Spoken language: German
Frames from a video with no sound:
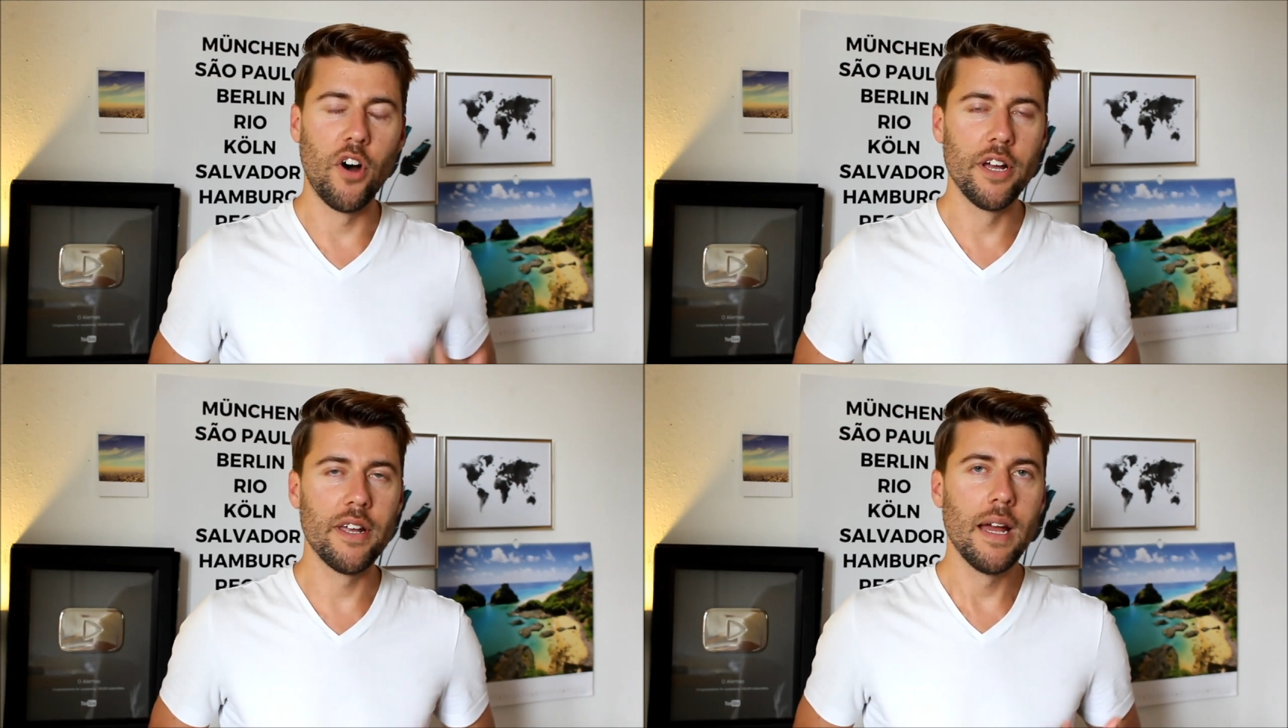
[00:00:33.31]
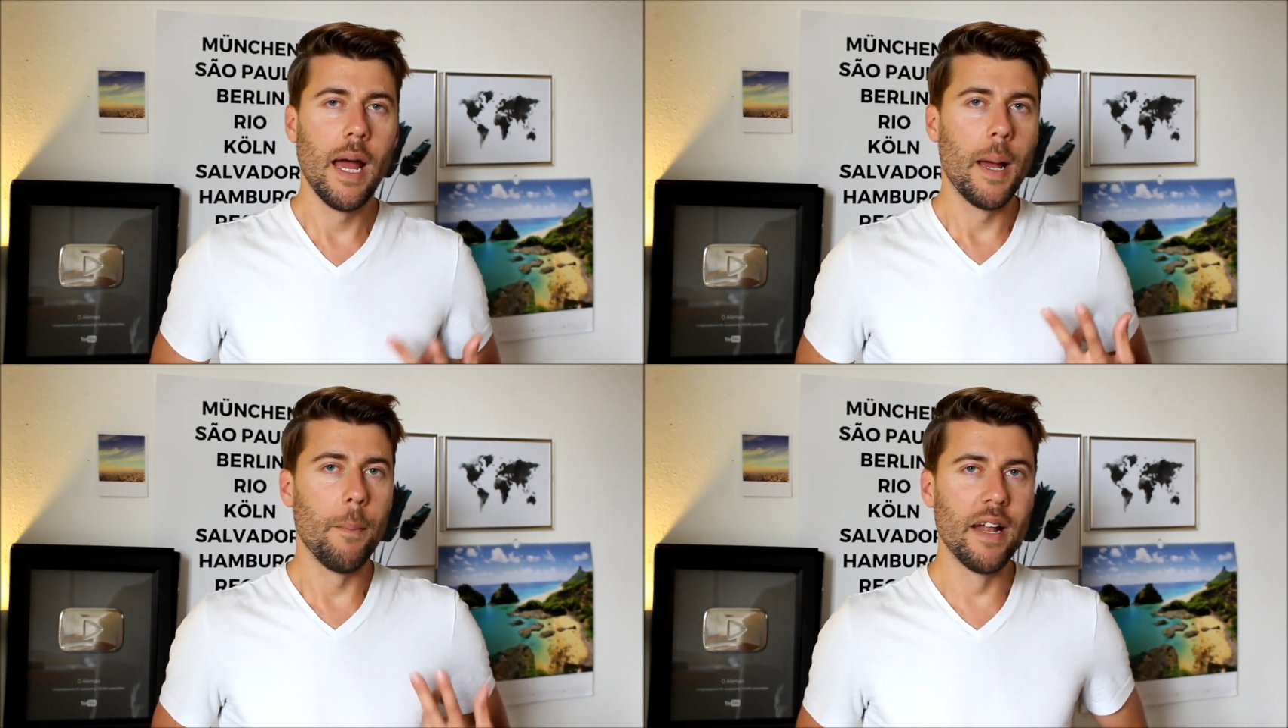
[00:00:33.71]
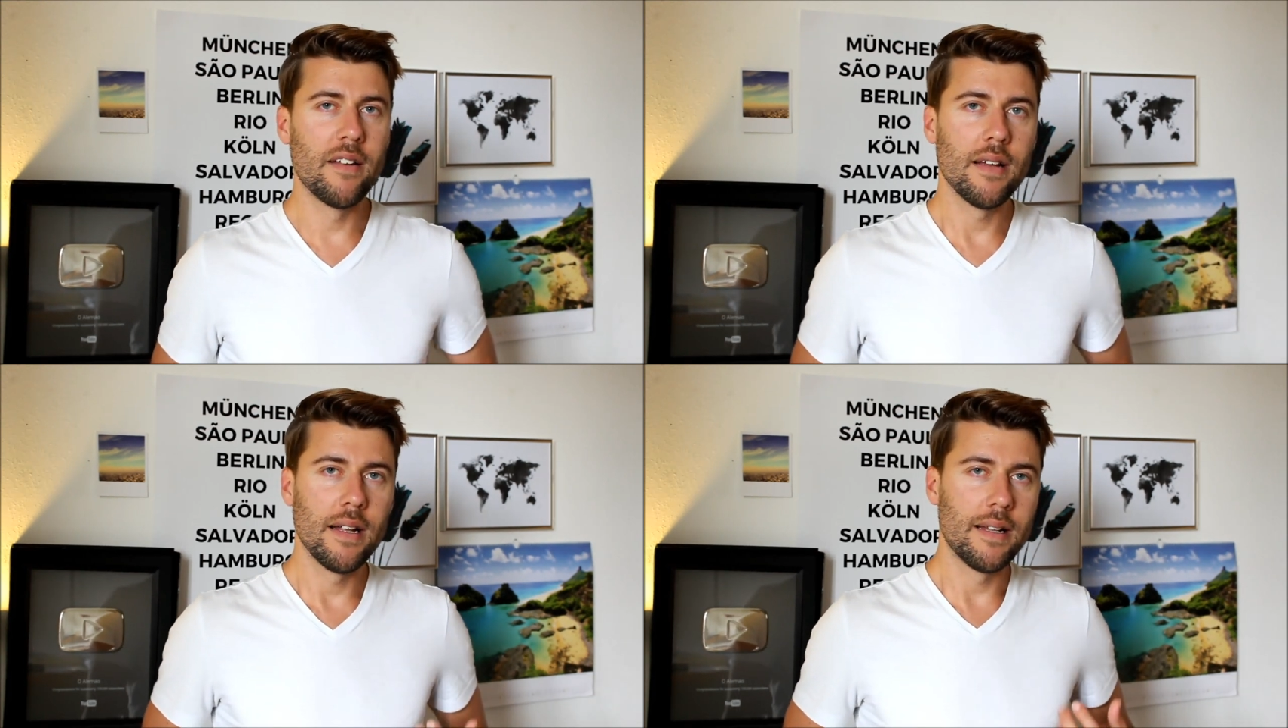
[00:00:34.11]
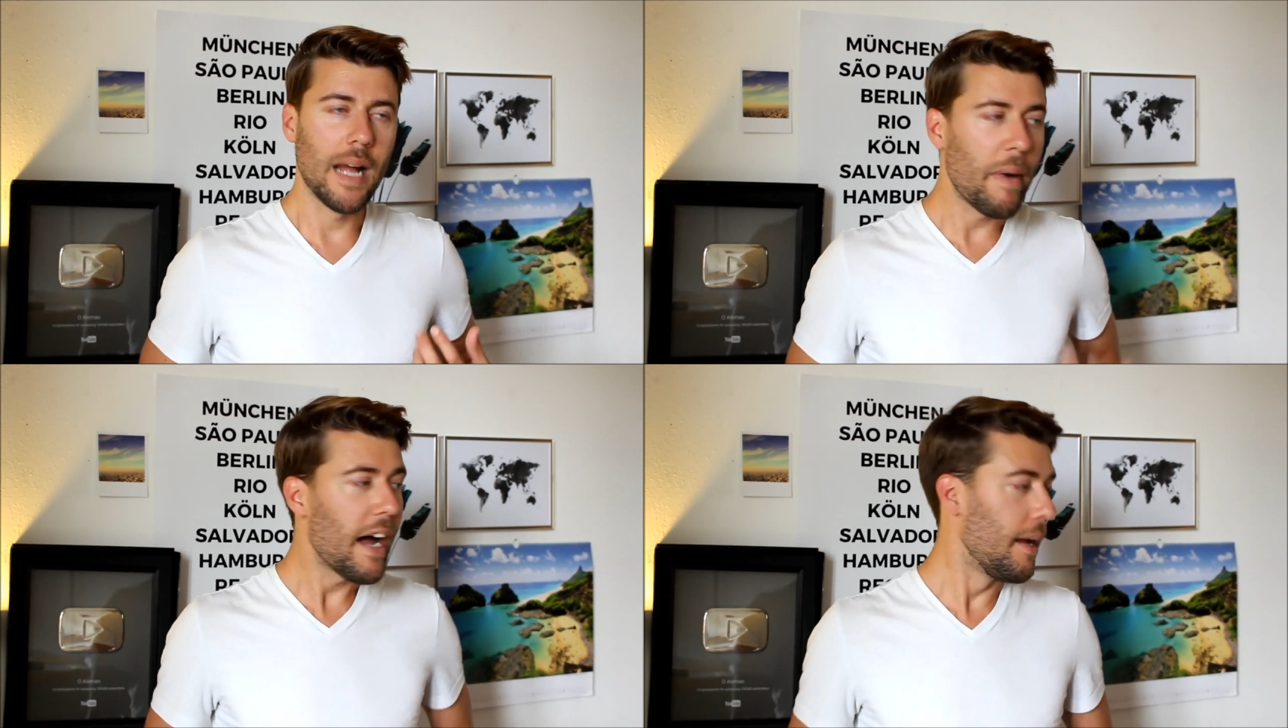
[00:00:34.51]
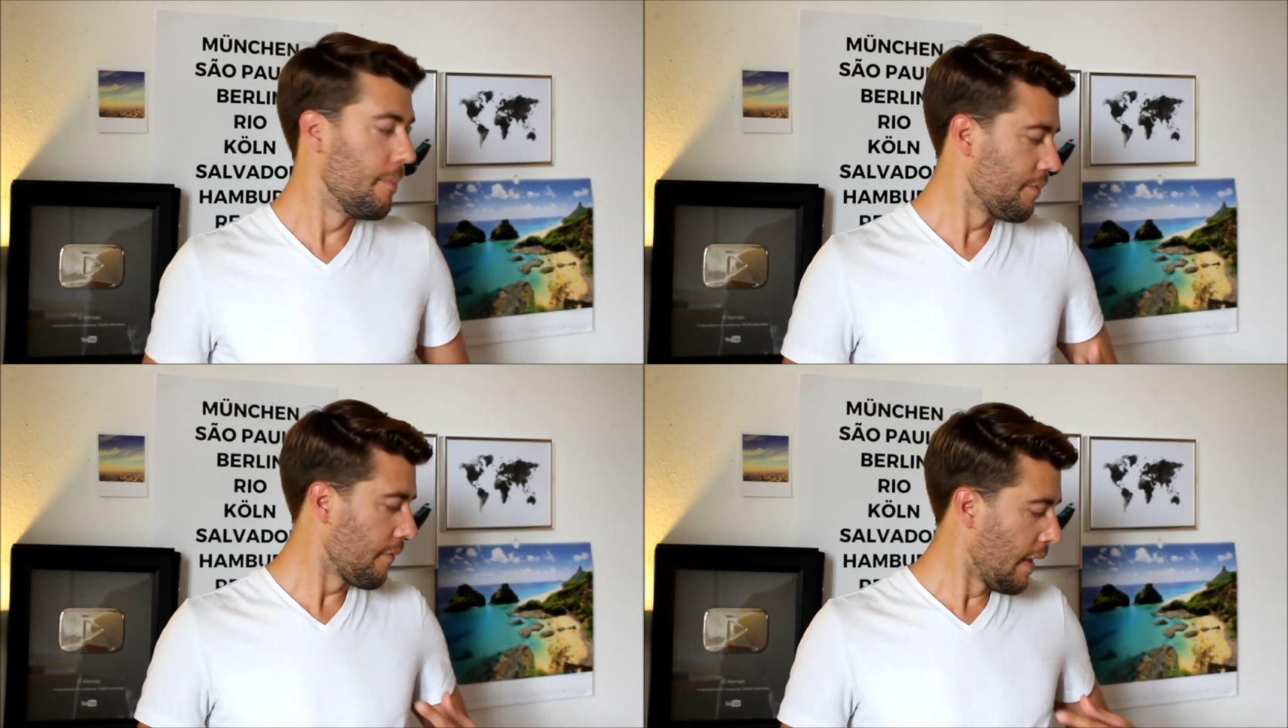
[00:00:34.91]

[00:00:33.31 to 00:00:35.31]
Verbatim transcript: für euch mit dabei.